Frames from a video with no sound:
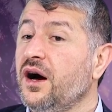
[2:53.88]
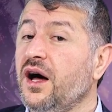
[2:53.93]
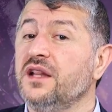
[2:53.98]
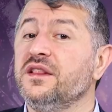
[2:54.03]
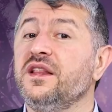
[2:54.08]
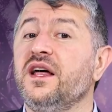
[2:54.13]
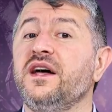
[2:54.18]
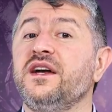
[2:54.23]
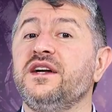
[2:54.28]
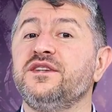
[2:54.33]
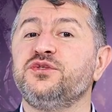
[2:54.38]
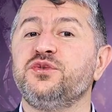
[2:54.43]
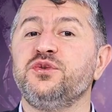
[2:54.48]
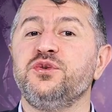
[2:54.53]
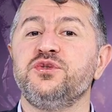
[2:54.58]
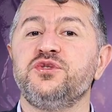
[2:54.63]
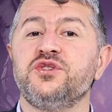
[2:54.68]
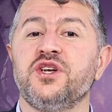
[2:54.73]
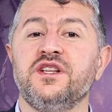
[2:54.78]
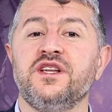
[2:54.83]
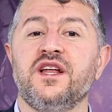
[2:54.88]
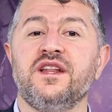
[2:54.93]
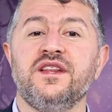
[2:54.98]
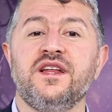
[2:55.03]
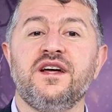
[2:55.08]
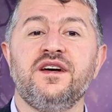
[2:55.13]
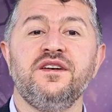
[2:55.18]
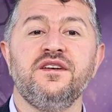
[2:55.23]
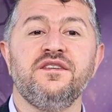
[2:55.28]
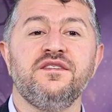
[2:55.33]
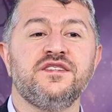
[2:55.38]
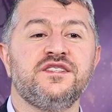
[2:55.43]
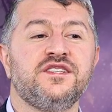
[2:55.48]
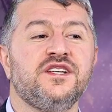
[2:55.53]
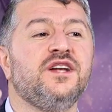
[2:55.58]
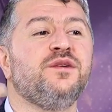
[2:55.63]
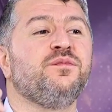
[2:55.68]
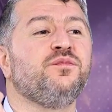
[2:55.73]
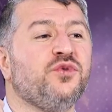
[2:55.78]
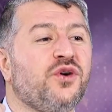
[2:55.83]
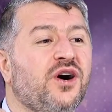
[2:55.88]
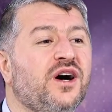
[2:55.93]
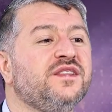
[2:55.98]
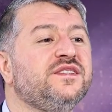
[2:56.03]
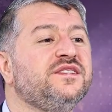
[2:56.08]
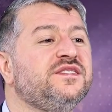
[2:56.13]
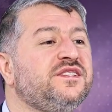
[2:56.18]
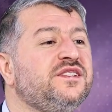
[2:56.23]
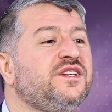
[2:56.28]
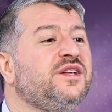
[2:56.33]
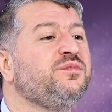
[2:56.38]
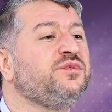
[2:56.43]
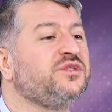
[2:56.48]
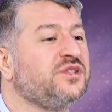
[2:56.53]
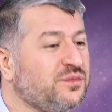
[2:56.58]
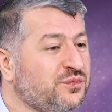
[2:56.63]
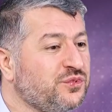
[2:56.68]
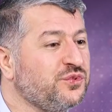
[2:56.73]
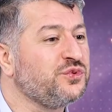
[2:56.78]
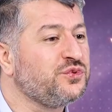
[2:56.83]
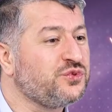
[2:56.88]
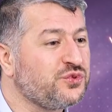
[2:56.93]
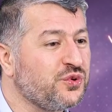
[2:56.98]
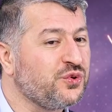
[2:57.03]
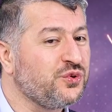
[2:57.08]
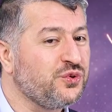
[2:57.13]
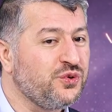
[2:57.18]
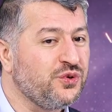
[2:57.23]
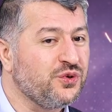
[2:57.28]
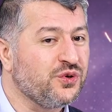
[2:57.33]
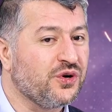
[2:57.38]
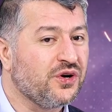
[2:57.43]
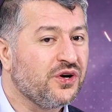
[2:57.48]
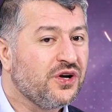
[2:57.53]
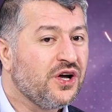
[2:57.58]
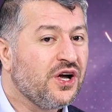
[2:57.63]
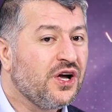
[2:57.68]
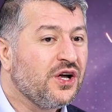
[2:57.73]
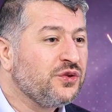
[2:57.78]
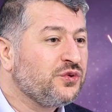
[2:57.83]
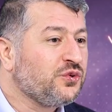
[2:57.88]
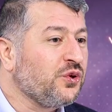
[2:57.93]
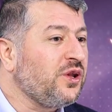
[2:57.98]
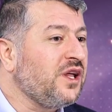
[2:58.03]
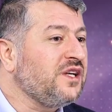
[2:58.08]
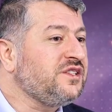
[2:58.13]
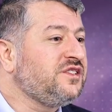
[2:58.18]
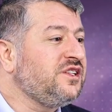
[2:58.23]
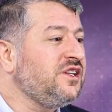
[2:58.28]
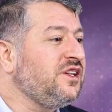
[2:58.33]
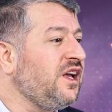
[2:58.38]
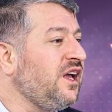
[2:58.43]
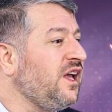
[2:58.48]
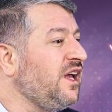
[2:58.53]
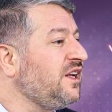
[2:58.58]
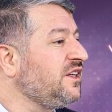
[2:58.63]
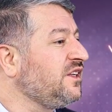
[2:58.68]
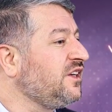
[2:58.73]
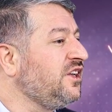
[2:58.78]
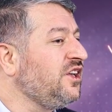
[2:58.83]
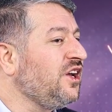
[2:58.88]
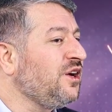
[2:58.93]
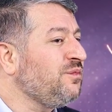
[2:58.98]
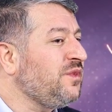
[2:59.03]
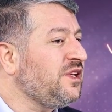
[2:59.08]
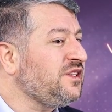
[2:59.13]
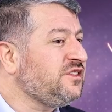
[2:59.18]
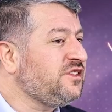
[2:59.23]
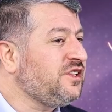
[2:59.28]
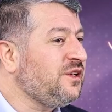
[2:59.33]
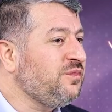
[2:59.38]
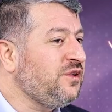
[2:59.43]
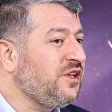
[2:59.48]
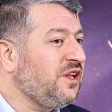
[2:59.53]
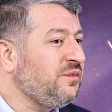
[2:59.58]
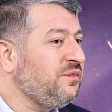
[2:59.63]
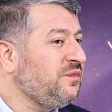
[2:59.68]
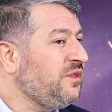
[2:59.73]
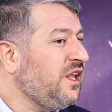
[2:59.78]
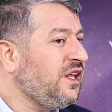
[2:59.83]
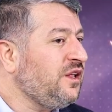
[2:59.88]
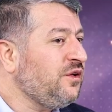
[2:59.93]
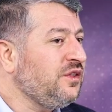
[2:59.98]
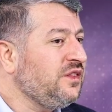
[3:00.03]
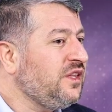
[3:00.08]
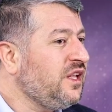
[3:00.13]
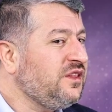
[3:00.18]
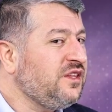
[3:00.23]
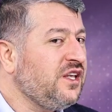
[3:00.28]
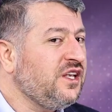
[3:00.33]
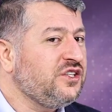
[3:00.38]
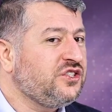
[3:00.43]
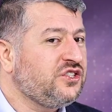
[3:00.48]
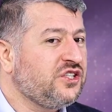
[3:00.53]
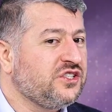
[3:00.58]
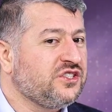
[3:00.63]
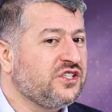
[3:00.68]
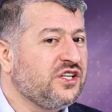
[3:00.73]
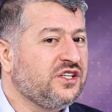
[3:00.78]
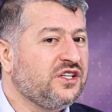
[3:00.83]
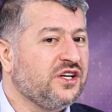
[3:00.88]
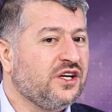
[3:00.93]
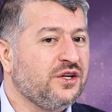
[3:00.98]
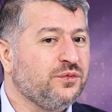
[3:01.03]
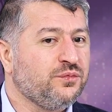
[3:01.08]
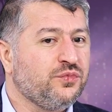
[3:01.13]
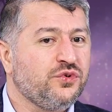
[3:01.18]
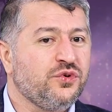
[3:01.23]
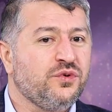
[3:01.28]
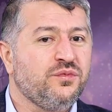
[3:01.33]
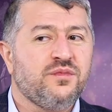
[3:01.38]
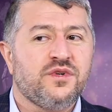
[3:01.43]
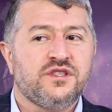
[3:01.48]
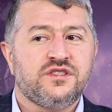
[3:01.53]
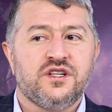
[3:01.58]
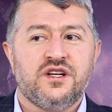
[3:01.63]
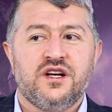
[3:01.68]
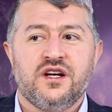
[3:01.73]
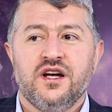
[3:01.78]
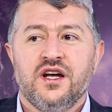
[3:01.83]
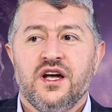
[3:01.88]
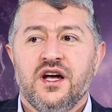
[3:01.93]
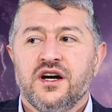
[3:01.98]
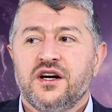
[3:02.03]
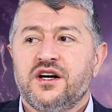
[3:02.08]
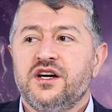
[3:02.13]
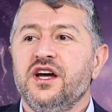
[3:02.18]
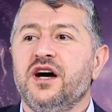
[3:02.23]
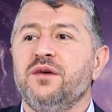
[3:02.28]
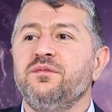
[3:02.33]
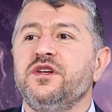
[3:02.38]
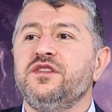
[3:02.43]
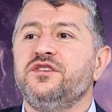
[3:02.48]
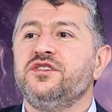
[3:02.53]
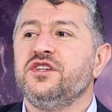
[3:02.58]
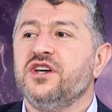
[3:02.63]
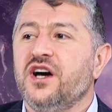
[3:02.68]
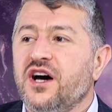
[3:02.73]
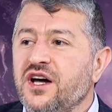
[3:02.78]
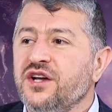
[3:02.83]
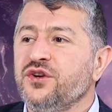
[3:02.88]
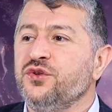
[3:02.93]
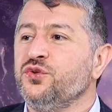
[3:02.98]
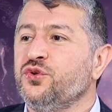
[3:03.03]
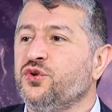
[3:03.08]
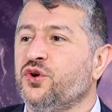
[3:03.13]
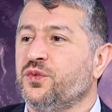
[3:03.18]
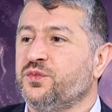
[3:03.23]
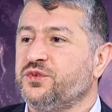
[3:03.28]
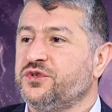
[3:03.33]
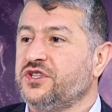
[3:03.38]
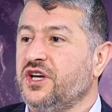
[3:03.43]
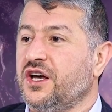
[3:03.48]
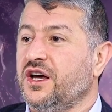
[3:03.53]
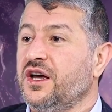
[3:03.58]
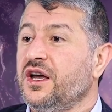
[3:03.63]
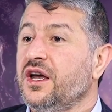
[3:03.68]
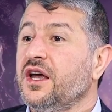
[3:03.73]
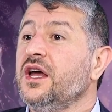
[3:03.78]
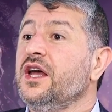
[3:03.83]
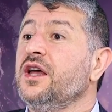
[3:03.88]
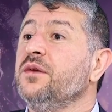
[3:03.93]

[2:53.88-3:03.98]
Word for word: Allah Resulü sallallahu aleyhi ve sellem bu hadisiyle bize bunu söylüyor. Dolayısıyla eğer kıyametse bile ne, ne değişecek yani bugün mesela kıyamet yarın kopsa